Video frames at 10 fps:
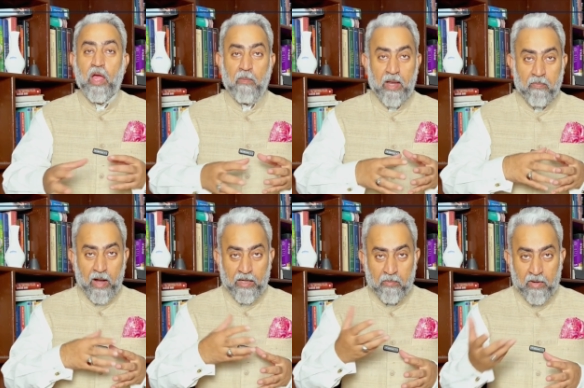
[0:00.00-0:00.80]
हमारी
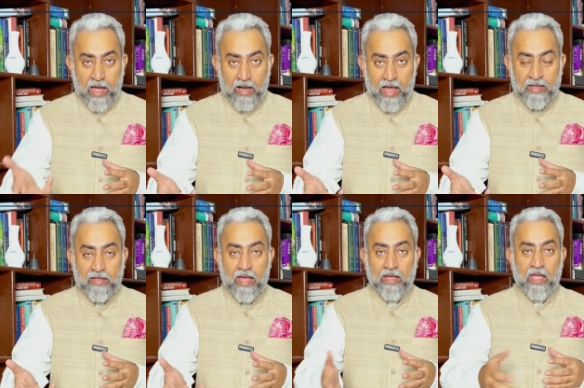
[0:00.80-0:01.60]
पार्टी बर
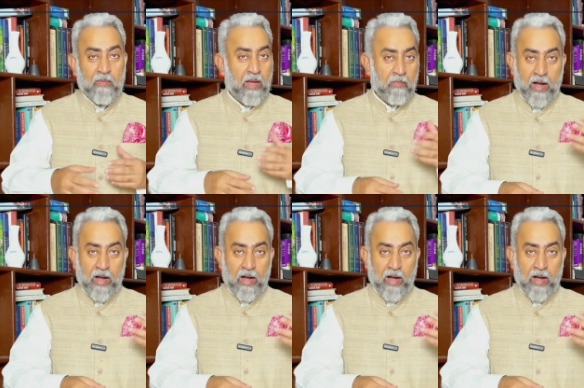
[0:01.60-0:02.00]
रास्त आएगी हमारी